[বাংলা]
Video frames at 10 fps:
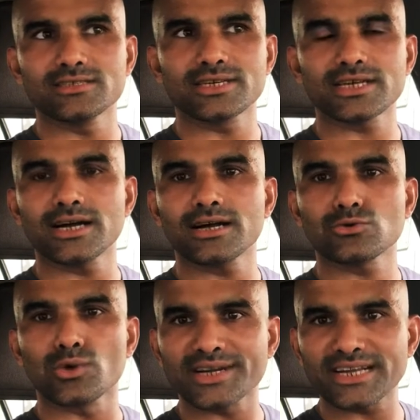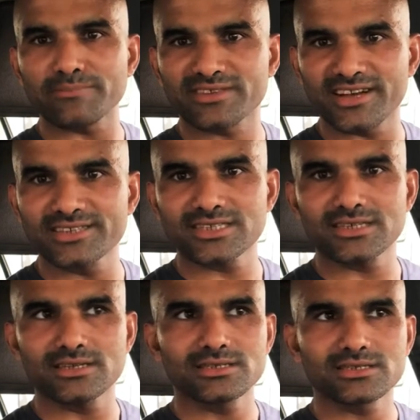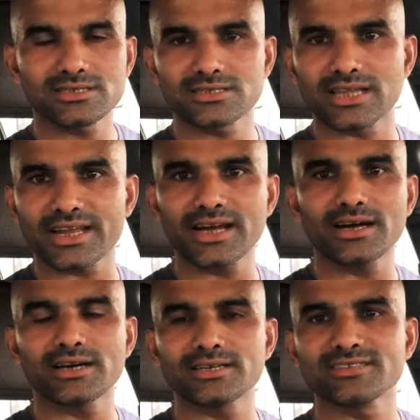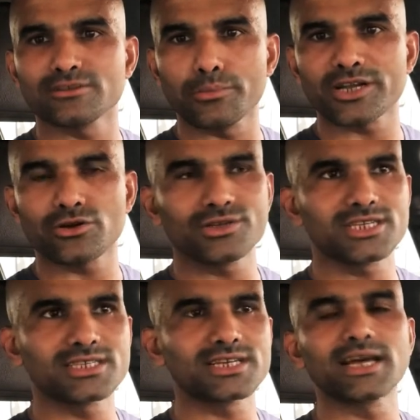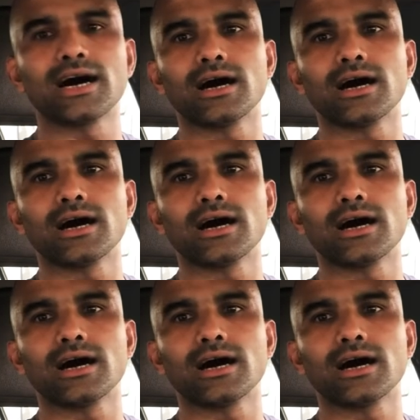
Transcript: যেটা কোয়ান্টাম সায়েন্স তারা ডিসকভার করেছে যে না